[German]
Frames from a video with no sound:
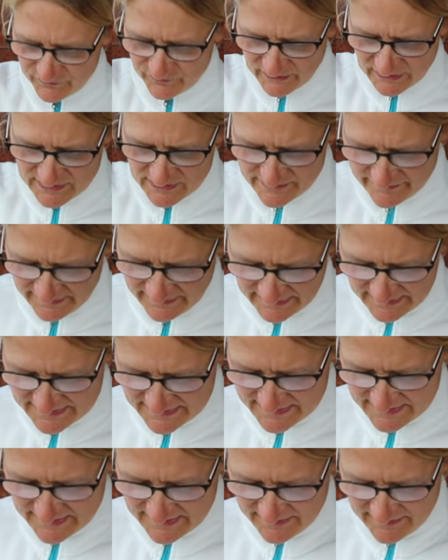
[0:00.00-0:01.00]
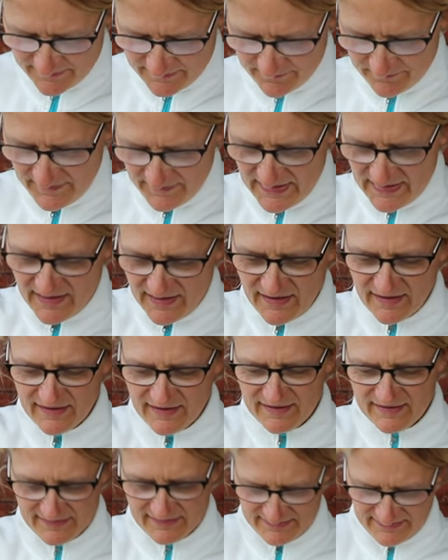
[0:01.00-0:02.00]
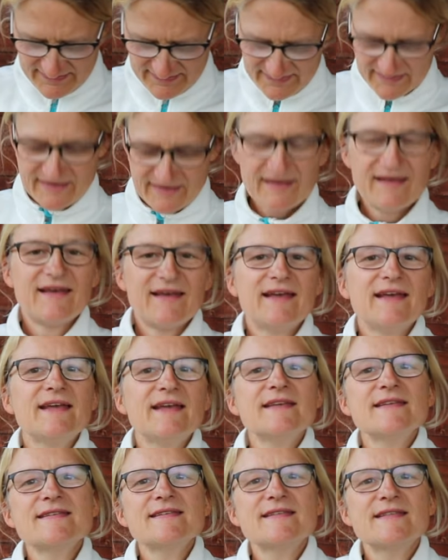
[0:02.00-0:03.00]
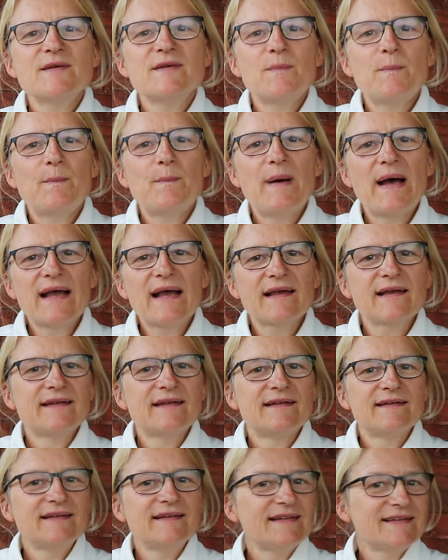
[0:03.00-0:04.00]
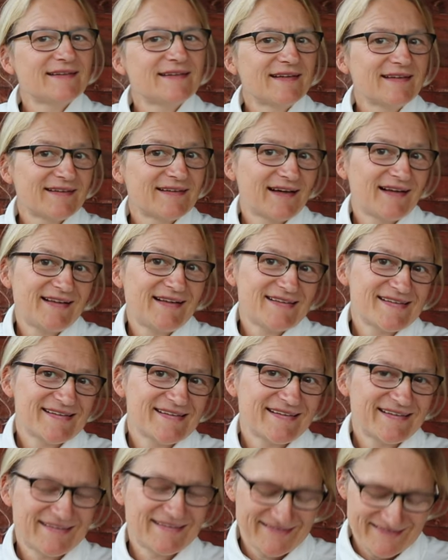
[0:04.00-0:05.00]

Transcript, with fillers: Das war's. Mehr ist im Pack nicht enthalten.